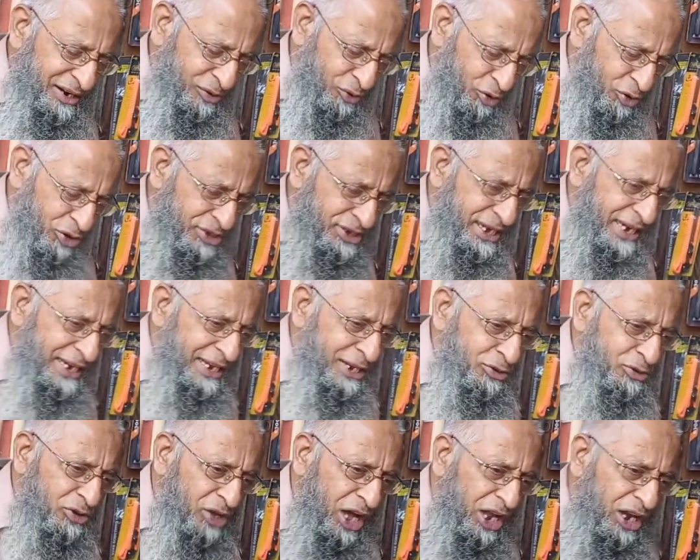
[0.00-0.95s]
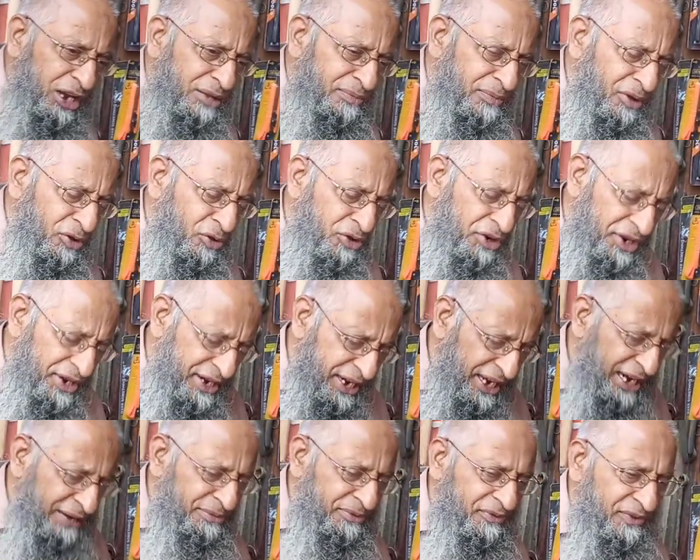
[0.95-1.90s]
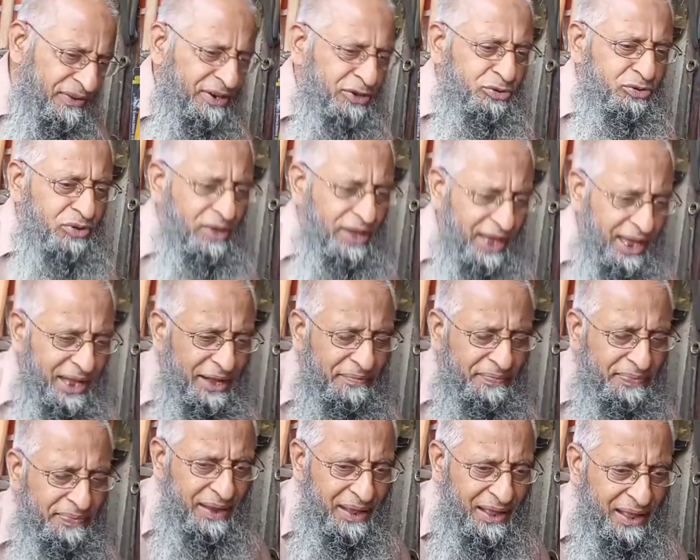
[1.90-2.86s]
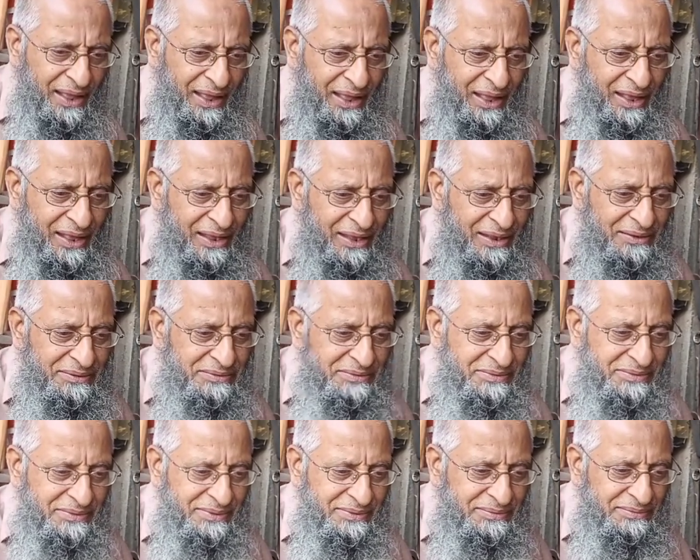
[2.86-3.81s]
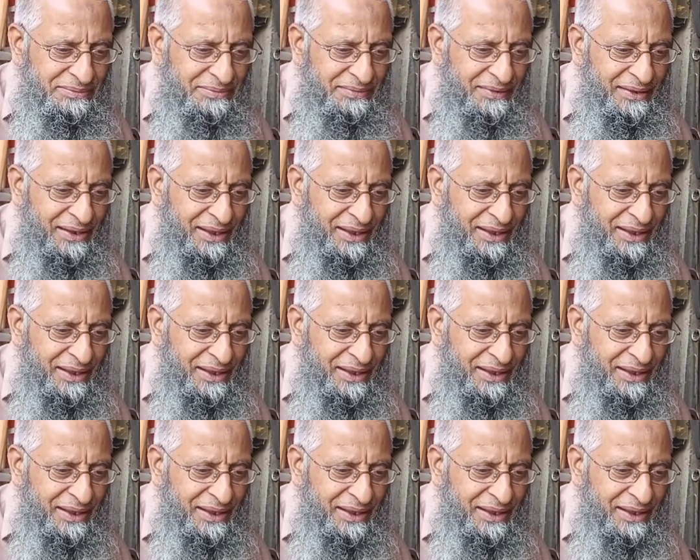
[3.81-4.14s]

होलसेल की दुकान में और रिटेल में फर्क तो भाई आखिरी सवाल आप ये बताएं कि